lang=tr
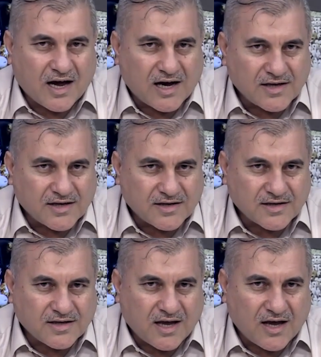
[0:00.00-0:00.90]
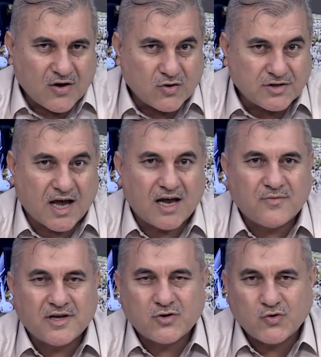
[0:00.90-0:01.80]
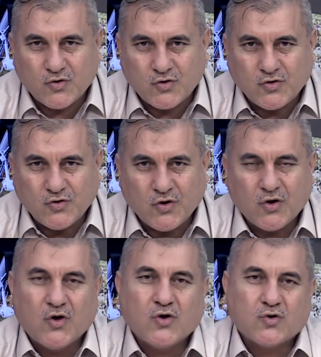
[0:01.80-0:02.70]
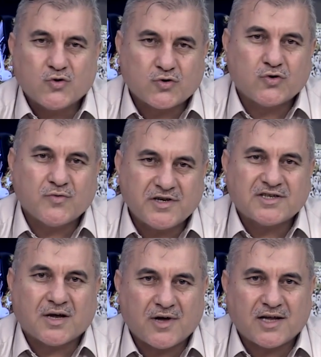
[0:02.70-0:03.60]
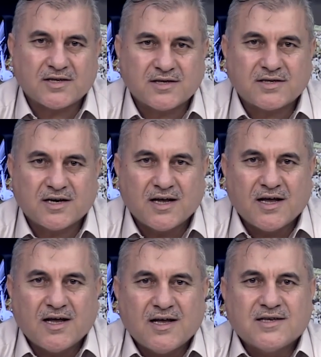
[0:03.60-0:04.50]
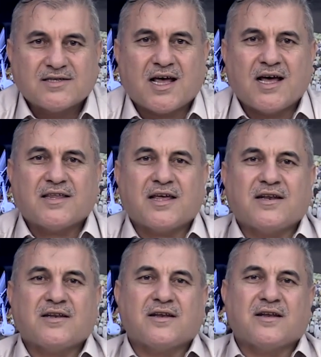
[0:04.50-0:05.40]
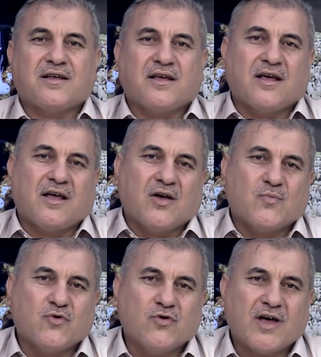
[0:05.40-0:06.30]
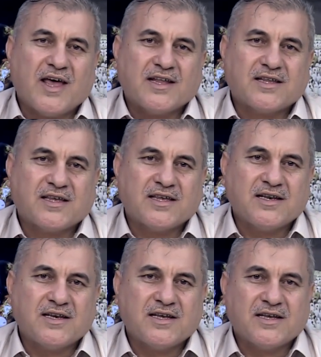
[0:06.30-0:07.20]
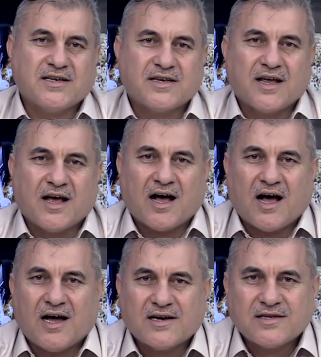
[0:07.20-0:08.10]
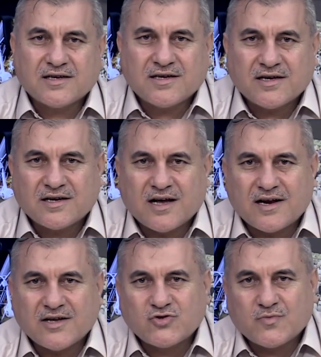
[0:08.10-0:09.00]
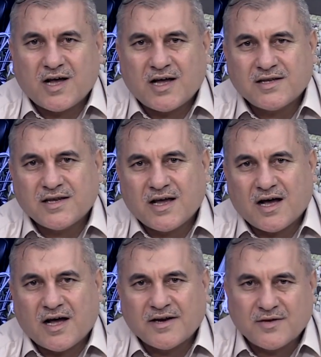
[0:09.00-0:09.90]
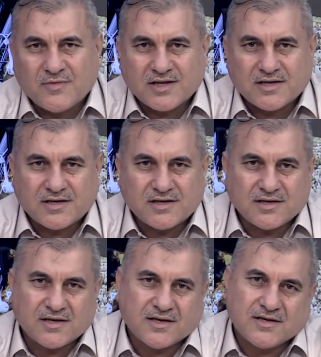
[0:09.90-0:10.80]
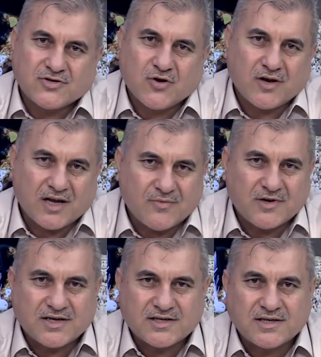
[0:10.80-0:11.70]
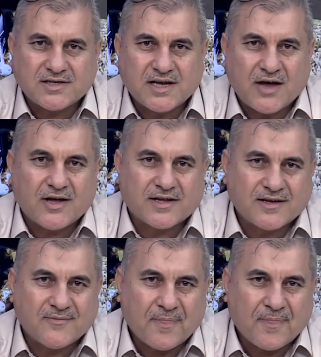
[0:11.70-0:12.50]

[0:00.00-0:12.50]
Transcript: aydınlıkta özel bir gün, kutlu bir zamandır. Zaten bu etkinliğin artık Kara Cuma diye anılmadığını söyleyebilirsiniz. Evet,